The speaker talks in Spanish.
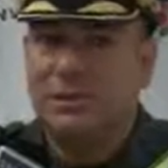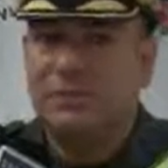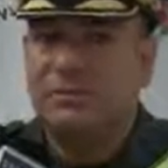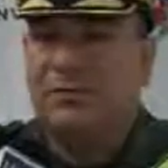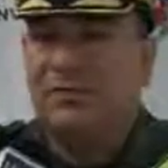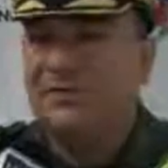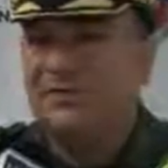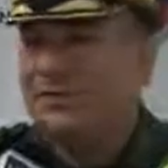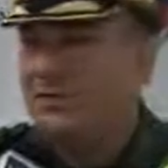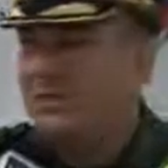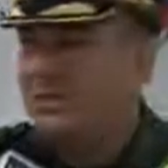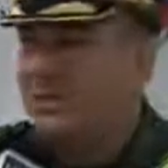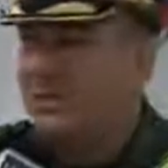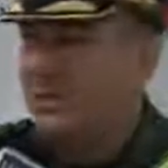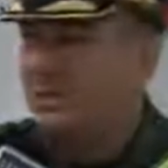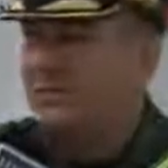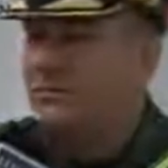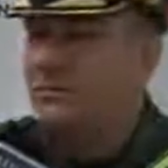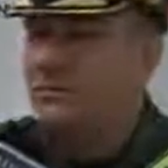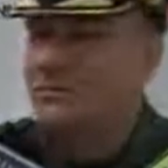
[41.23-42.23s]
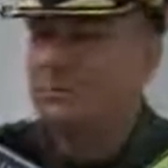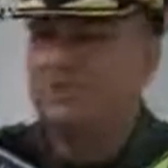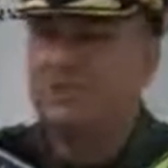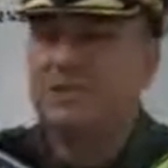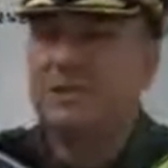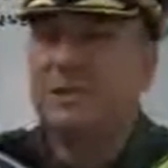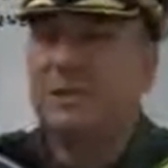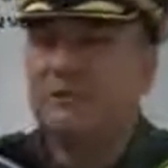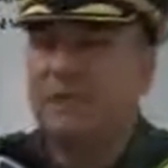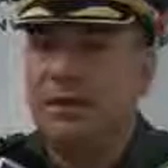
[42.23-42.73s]
fuera asesinado.
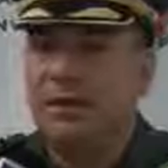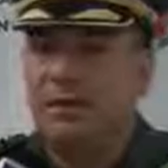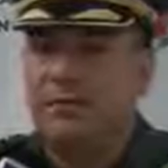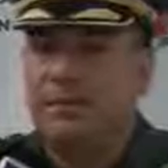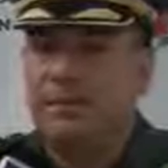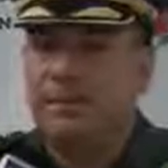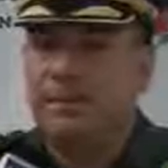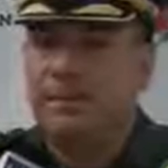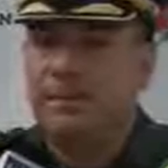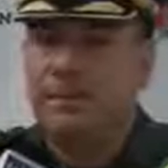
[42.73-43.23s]
Sin embargo,